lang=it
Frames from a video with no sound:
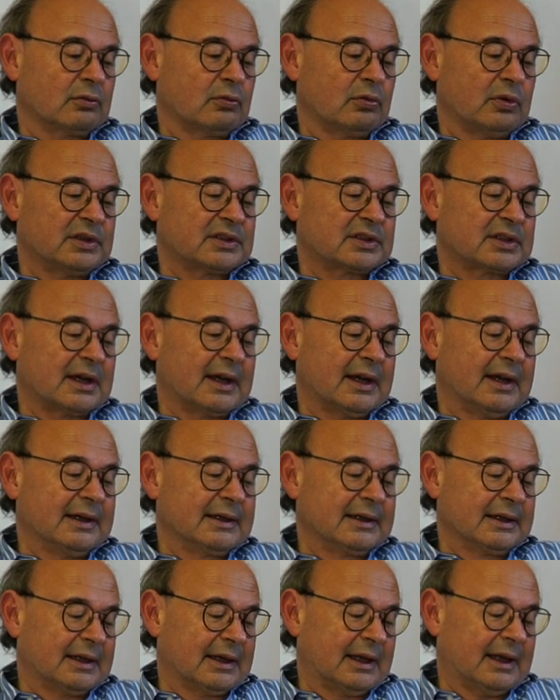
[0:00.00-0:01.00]
questa
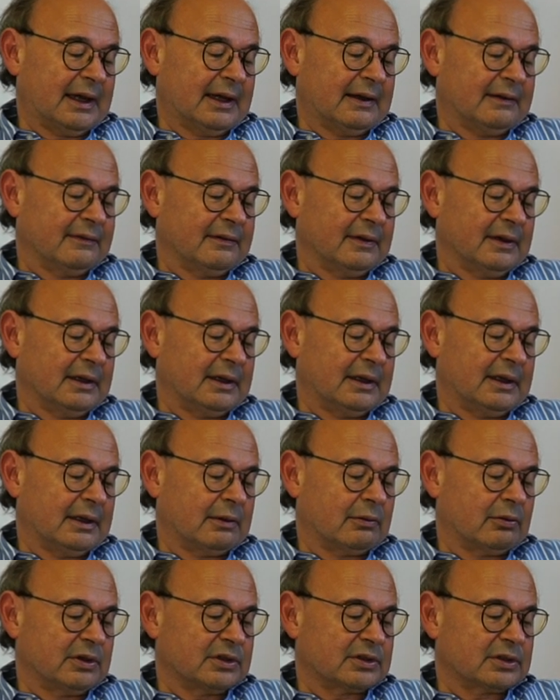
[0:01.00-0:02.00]
enclave e
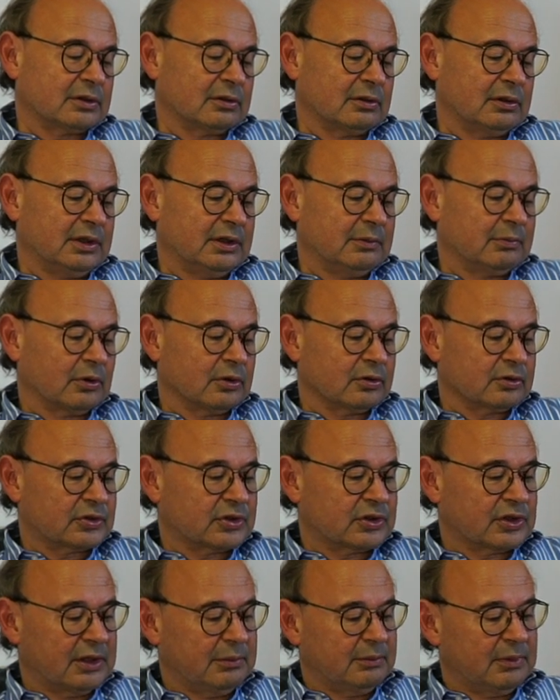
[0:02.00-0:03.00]
questo libro
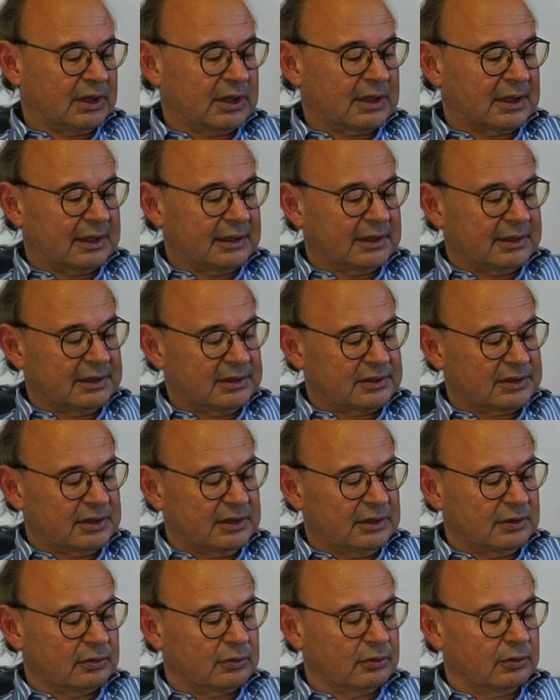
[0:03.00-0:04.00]

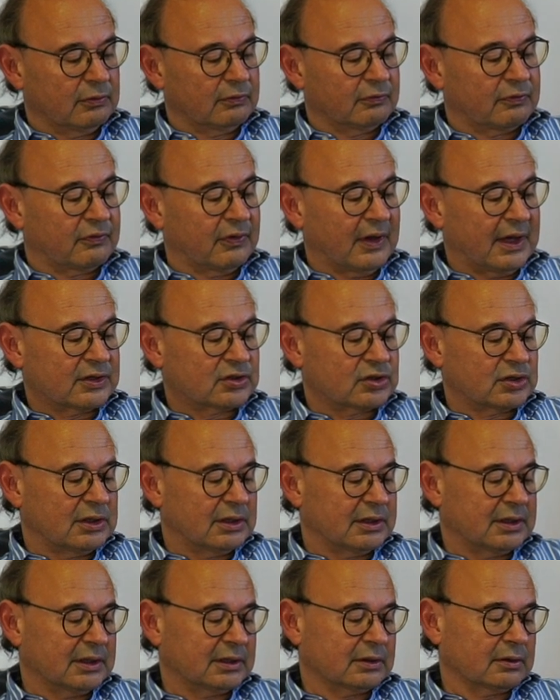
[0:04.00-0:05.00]
semiclandestino non
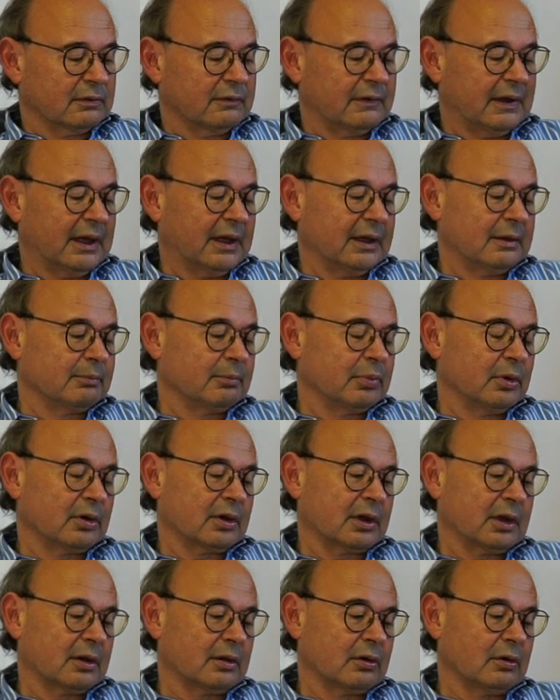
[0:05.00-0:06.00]
facile da trovare in
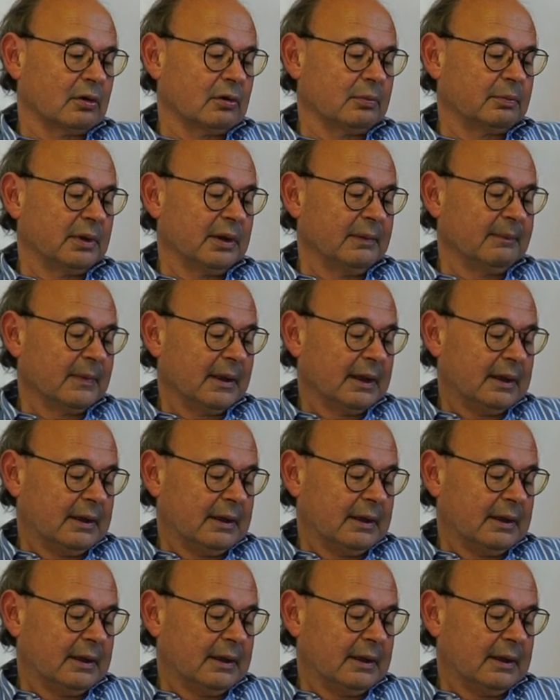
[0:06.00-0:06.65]
poche copie,